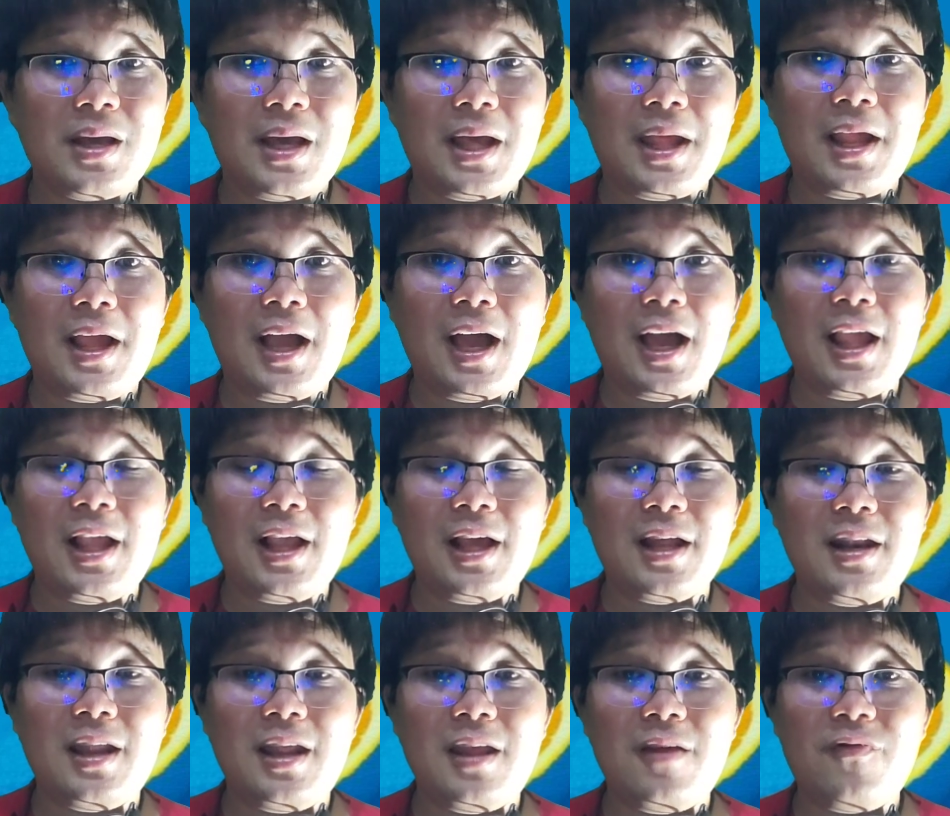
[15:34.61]
คล้า
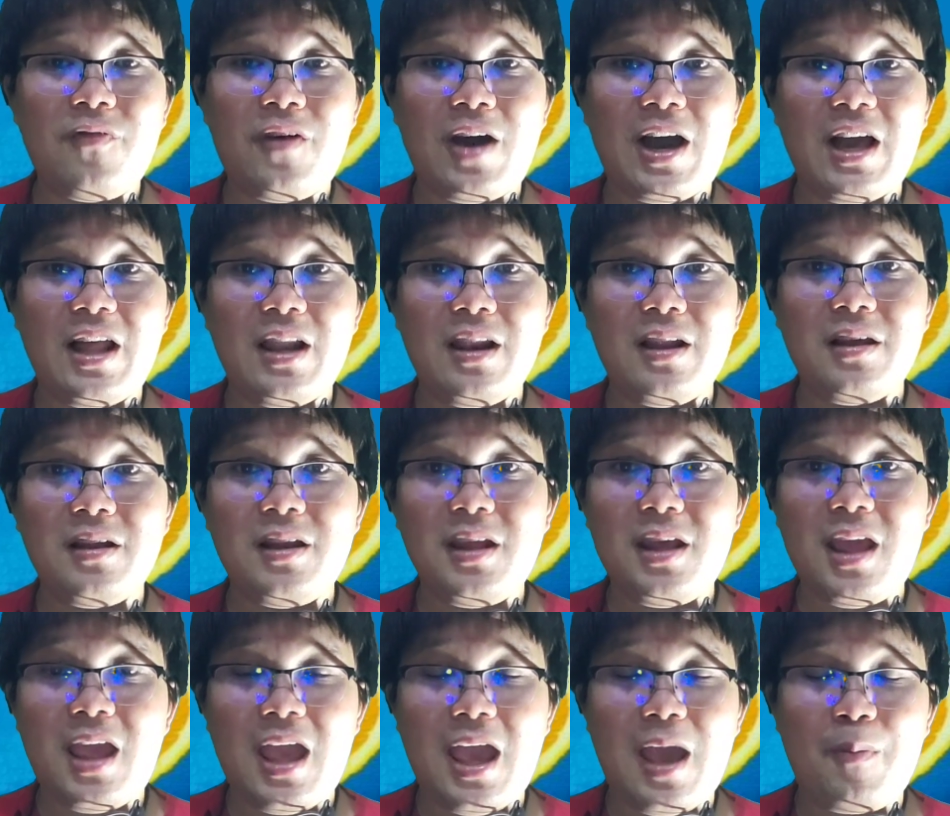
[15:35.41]
ยๆกับ d f i หรื
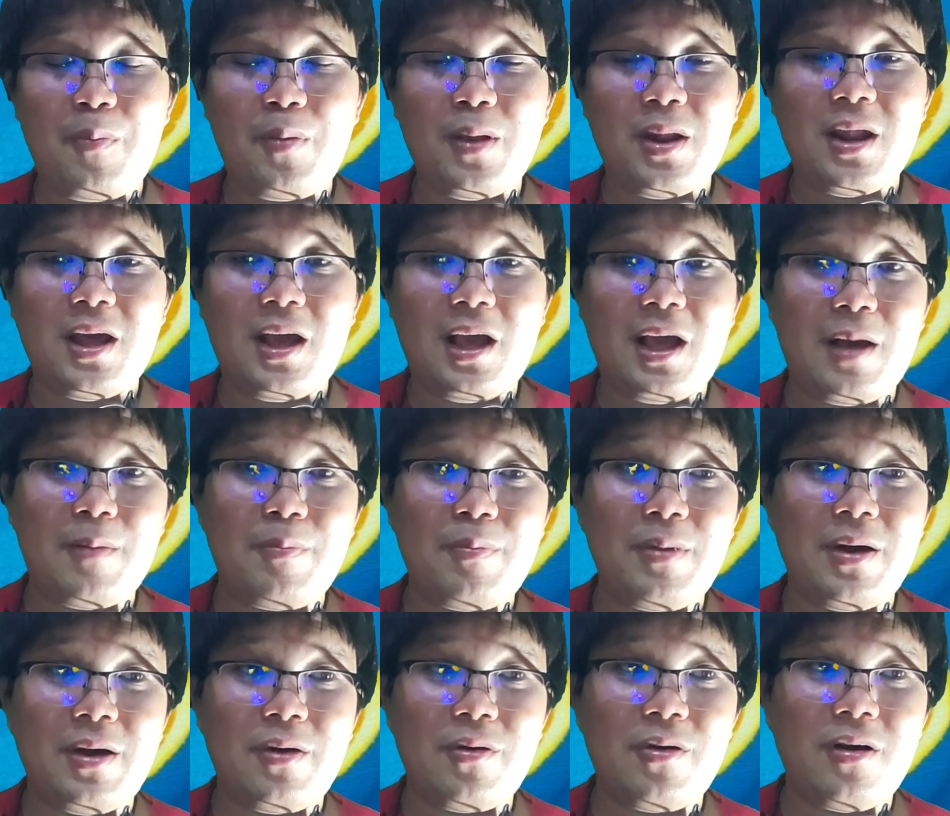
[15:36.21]
อ d a p นะค
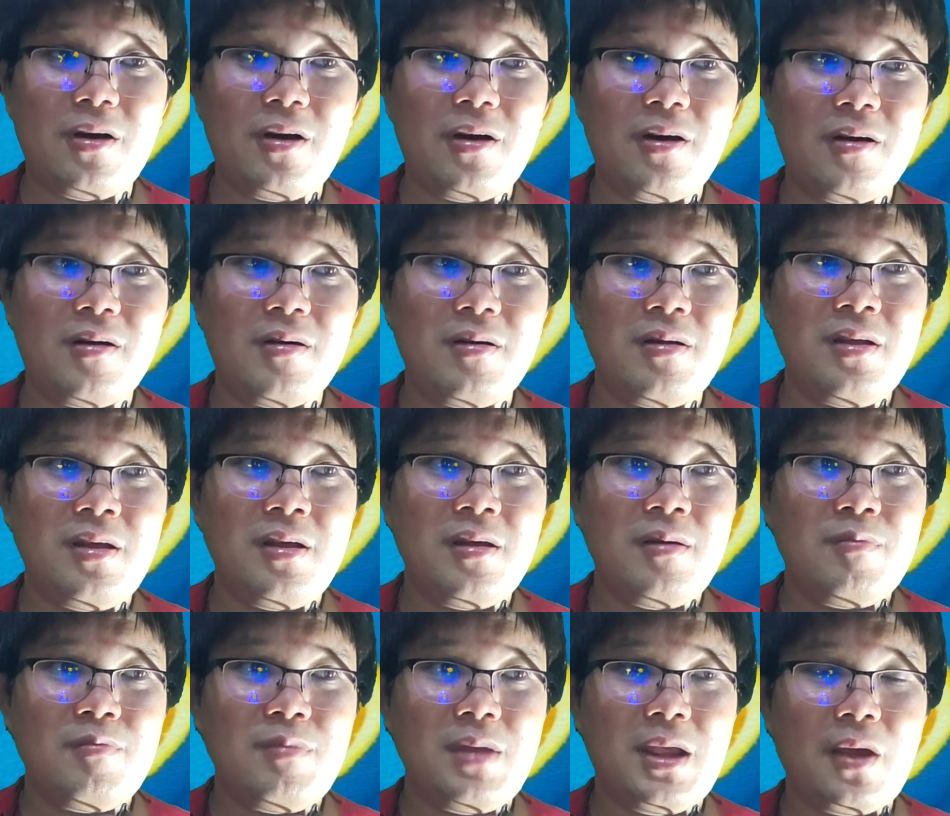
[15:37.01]
รับเราก็
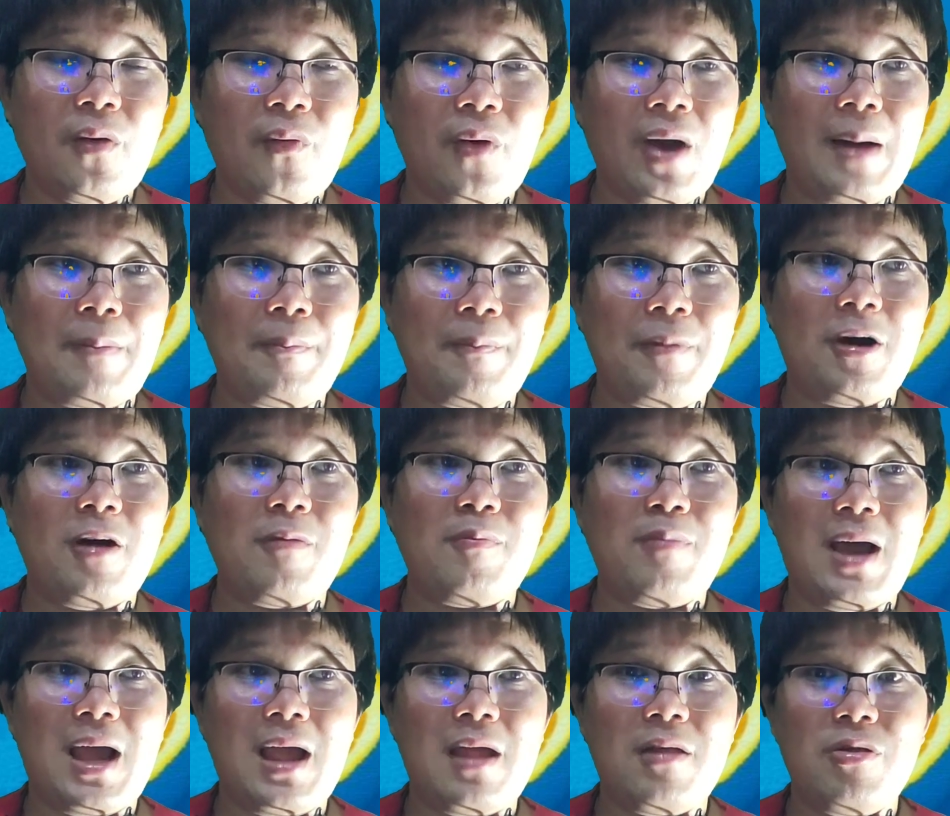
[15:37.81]
มีความปลอ
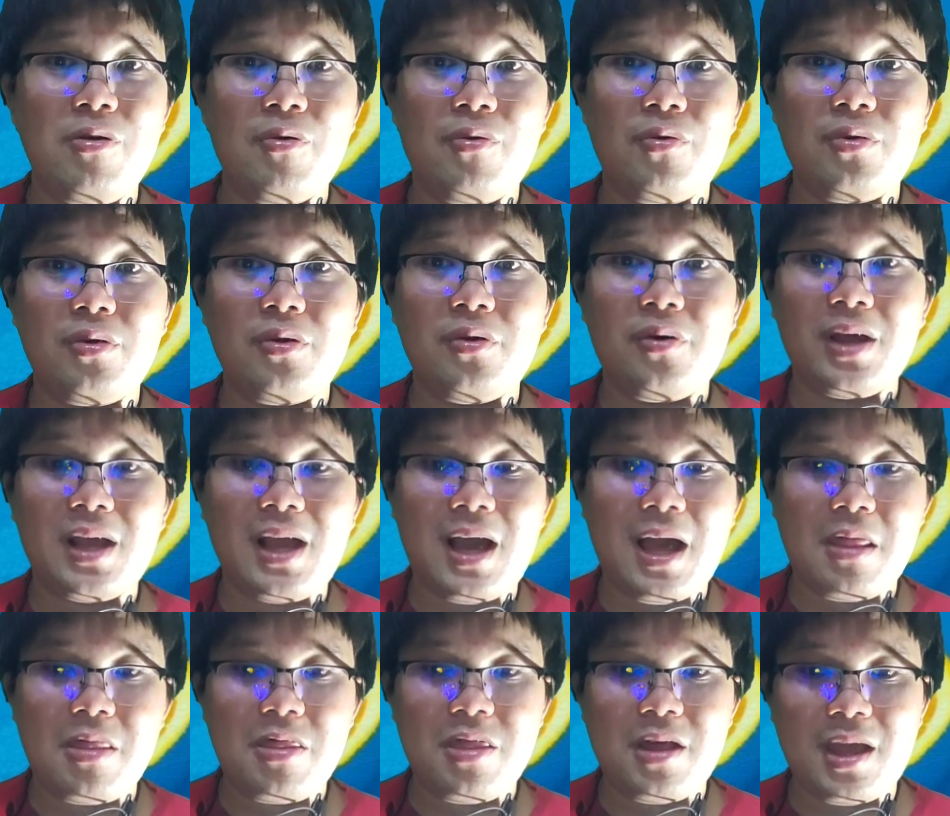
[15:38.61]
ดภัยสูงโดย
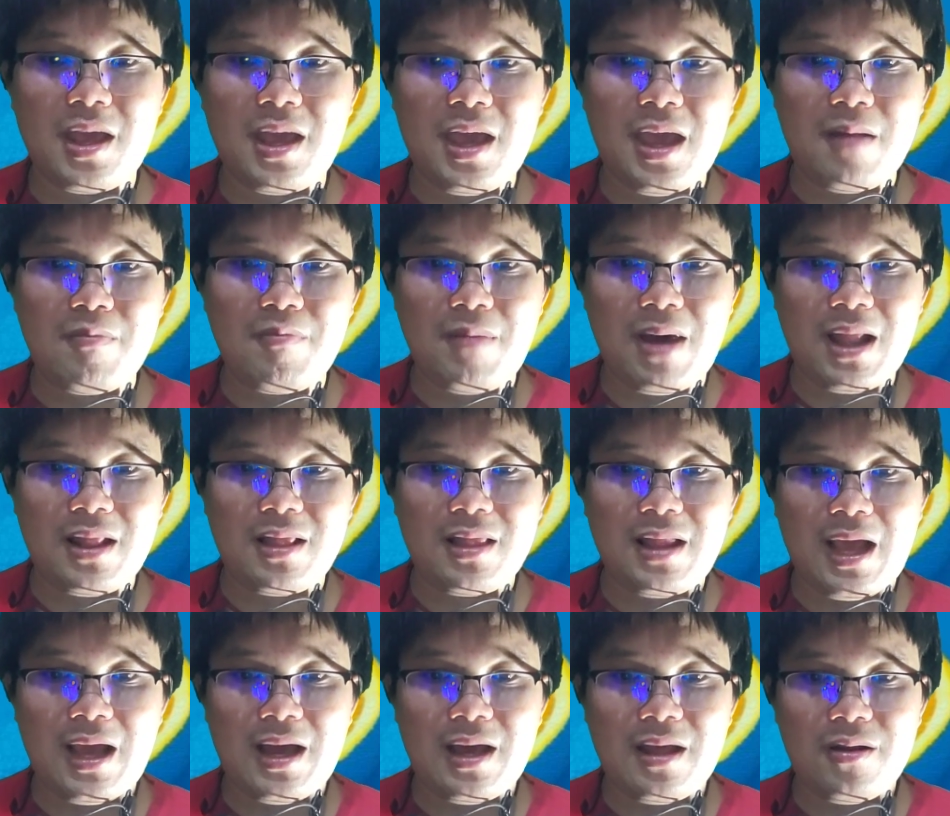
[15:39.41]
การสแกนม่า
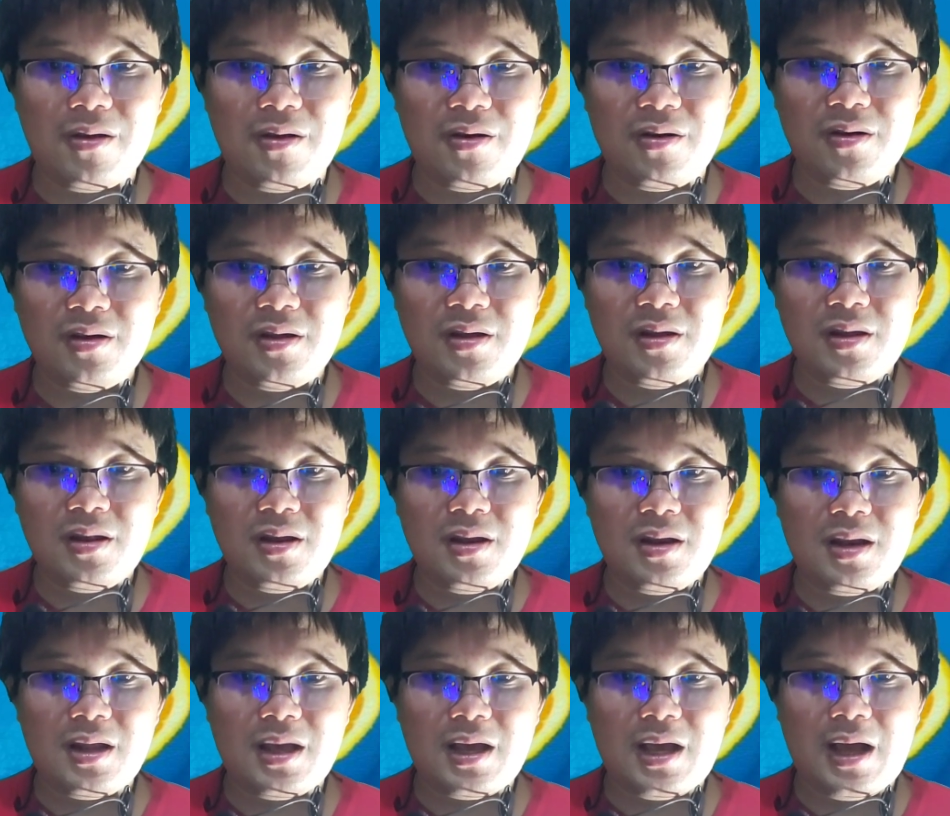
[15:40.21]
นตาเนาะ
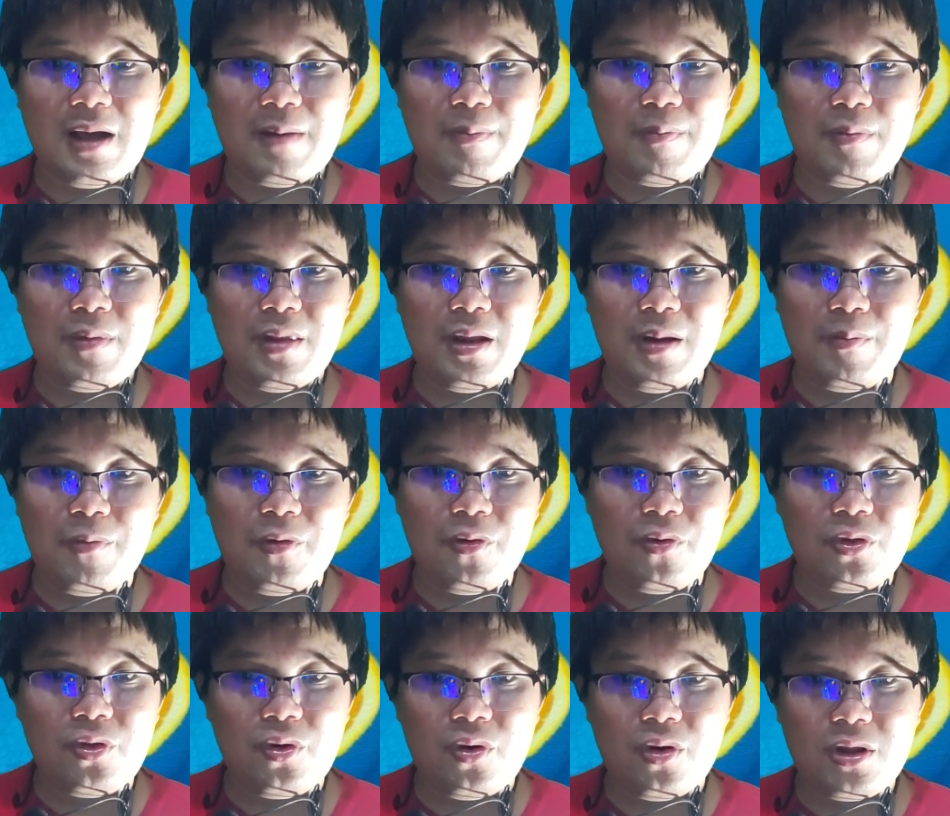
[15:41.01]
นะครับ ระ
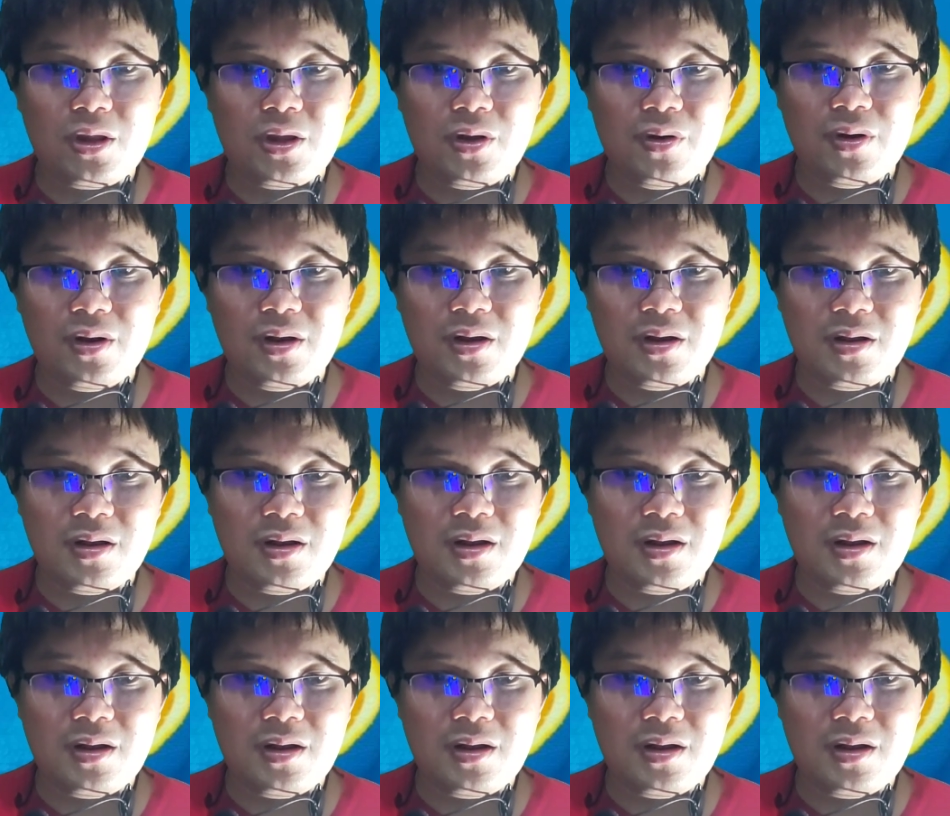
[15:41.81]
บุตัวตน